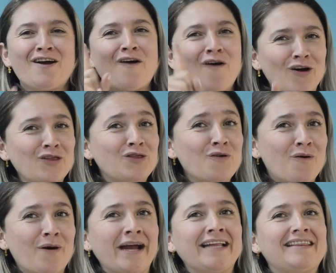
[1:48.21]
Con tu
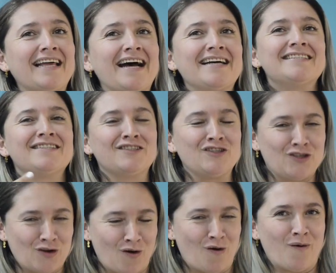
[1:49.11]
cuentas,
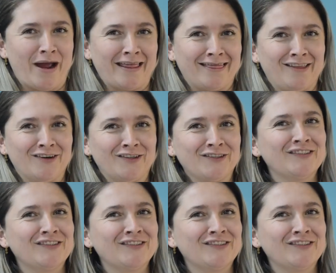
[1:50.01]
yo cuento.